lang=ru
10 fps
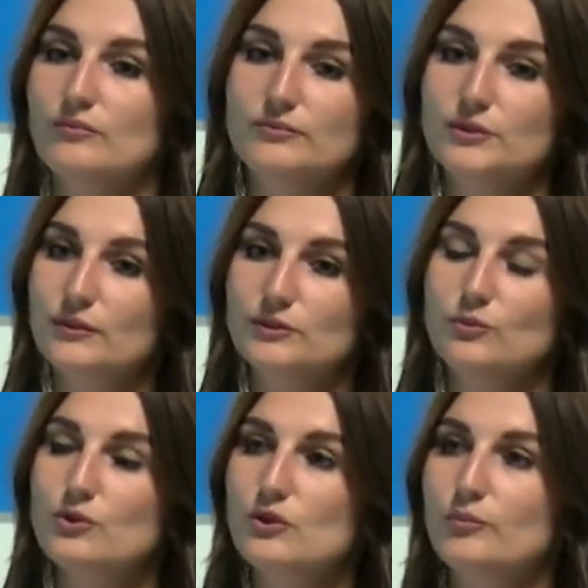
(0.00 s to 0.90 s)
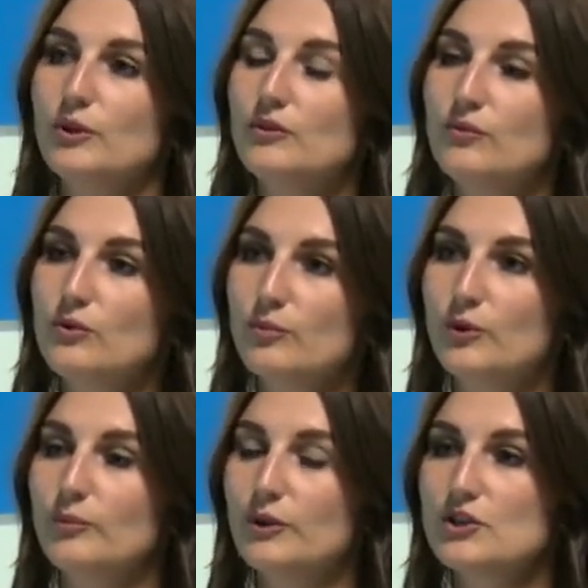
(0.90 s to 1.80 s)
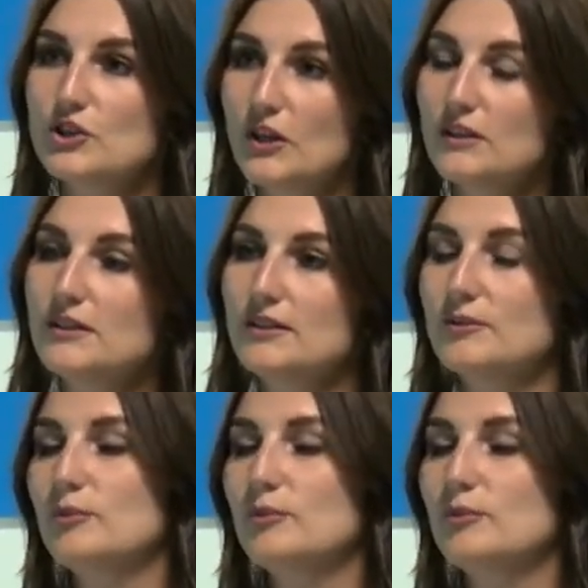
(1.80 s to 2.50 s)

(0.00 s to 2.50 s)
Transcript: всевозможные платформы и площадки